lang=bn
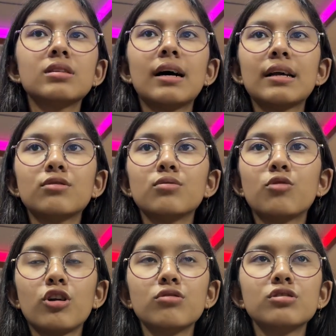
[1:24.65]
তার এখন
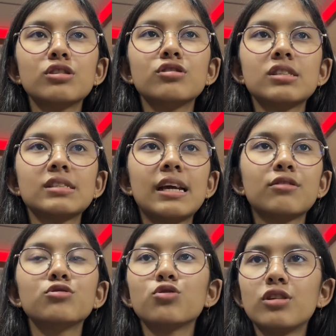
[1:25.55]
মনে হচ্ছিল যে সে
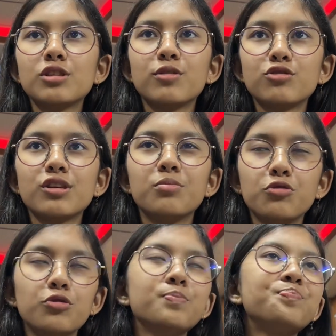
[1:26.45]
এখন চল্লিশ বছরের
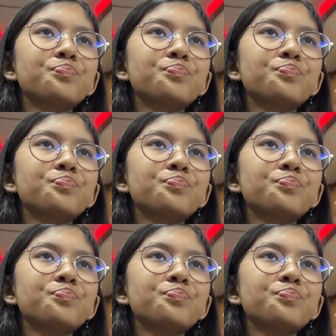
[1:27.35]
বুড়ো